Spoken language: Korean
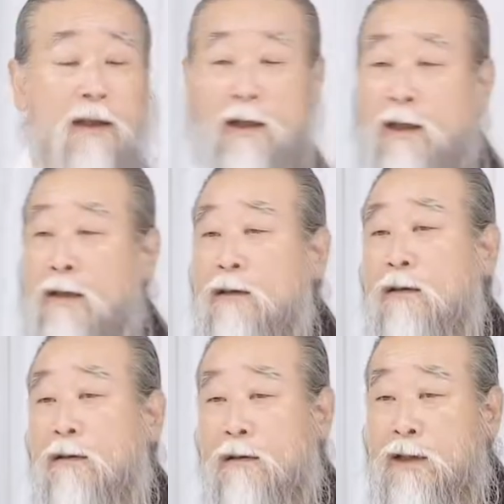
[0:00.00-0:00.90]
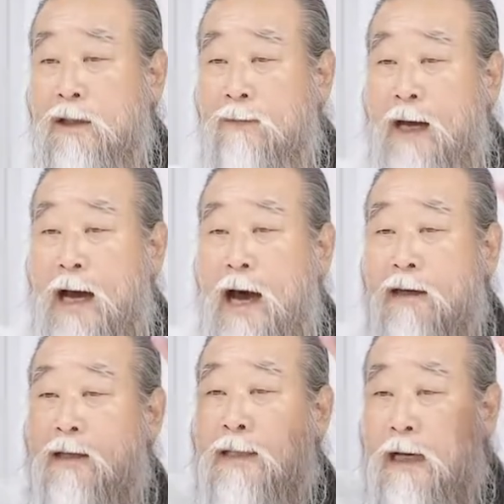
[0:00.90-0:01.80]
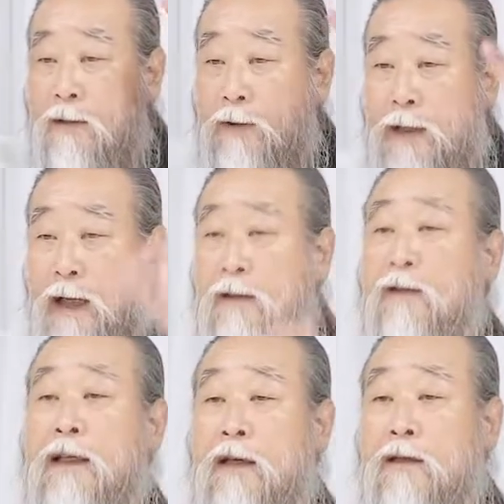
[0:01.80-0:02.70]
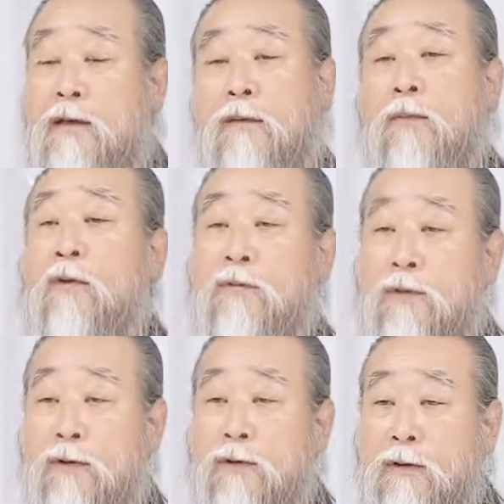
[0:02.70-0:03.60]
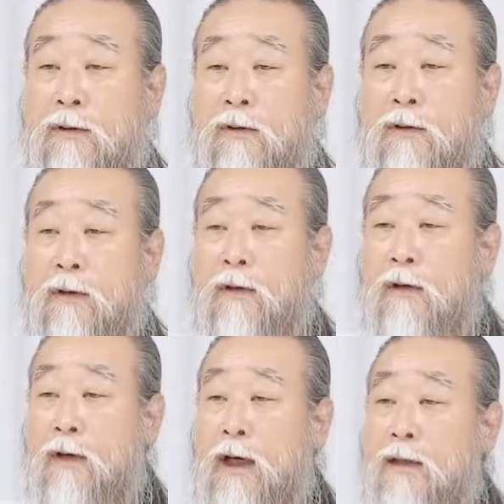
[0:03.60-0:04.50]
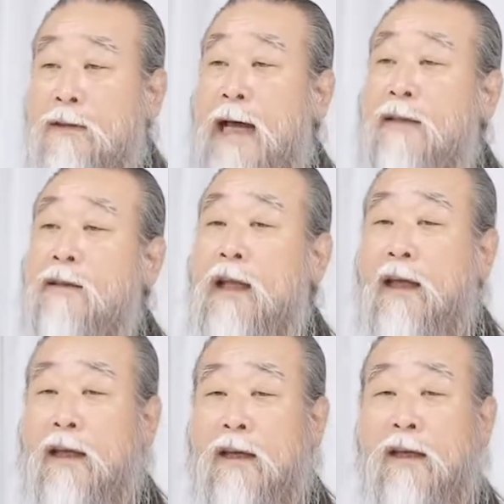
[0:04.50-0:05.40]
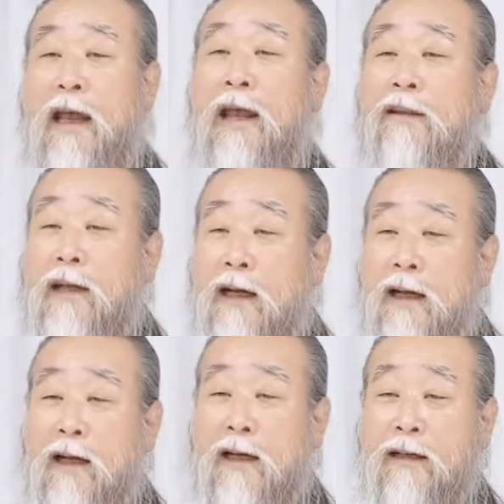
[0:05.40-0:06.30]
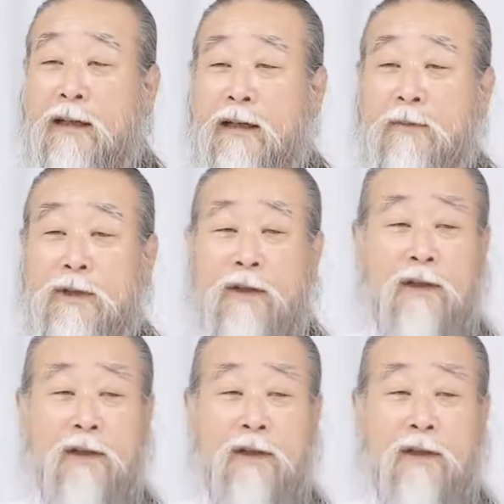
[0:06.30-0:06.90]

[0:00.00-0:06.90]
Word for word: 이런 거를 지금 하늘 작업을 했는데 그걸 모르고는 나 때 옛날에 이러면서